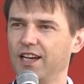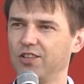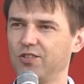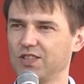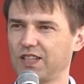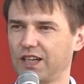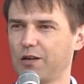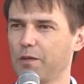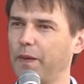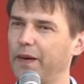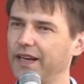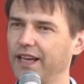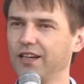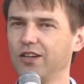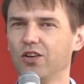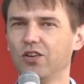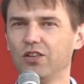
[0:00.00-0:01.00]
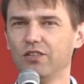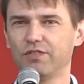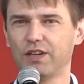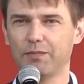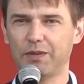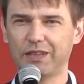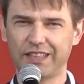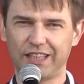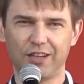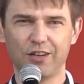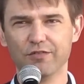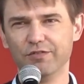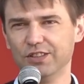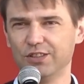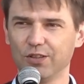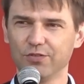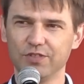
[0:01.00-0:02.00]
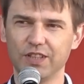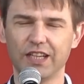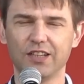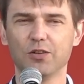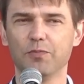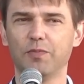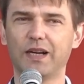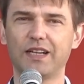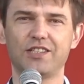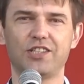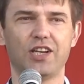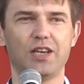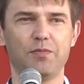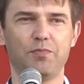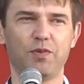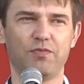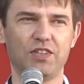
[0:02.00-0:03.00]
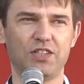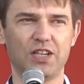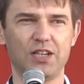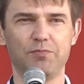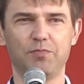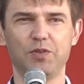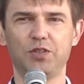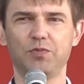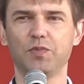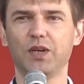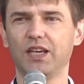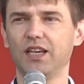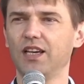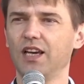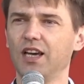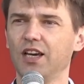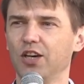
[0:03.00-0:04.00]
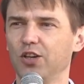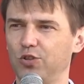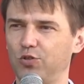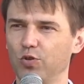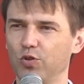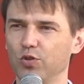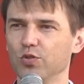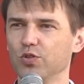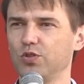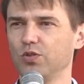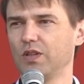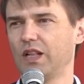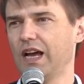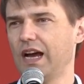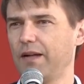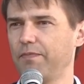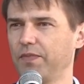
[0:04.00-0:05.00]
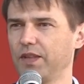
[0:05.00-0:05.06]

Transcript: do Zakopanego w ramach takiego wędrownego bardziej powiedzielibyśmy turnusu dla